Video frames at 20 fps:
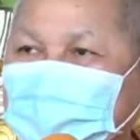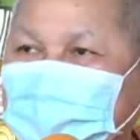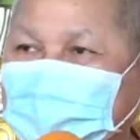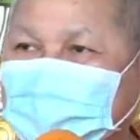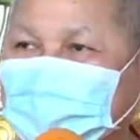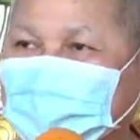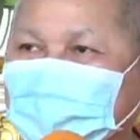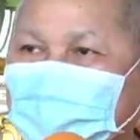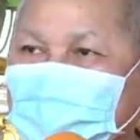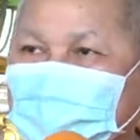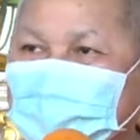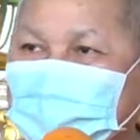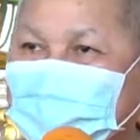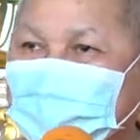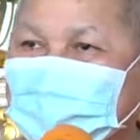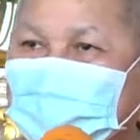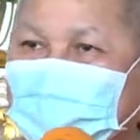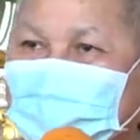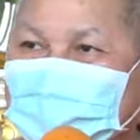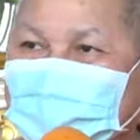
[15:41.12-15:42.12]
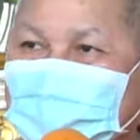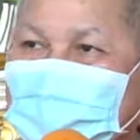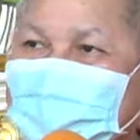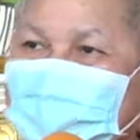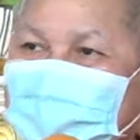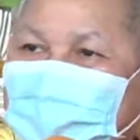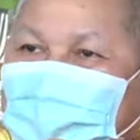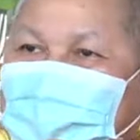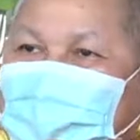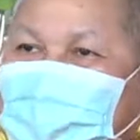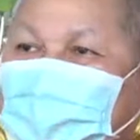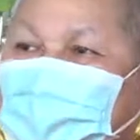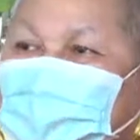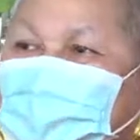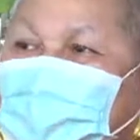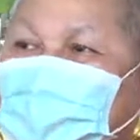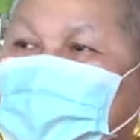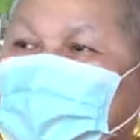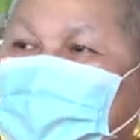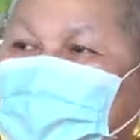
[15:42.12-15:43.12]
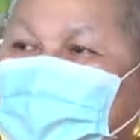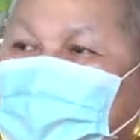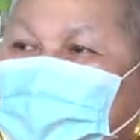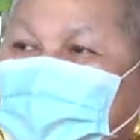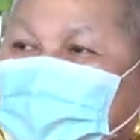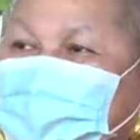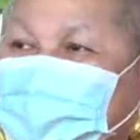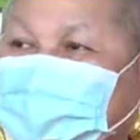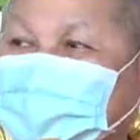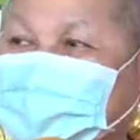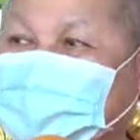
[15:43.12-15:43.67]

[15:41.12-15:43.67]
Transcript: ความสบายใจของเรา เพื่อบุญกุศลที่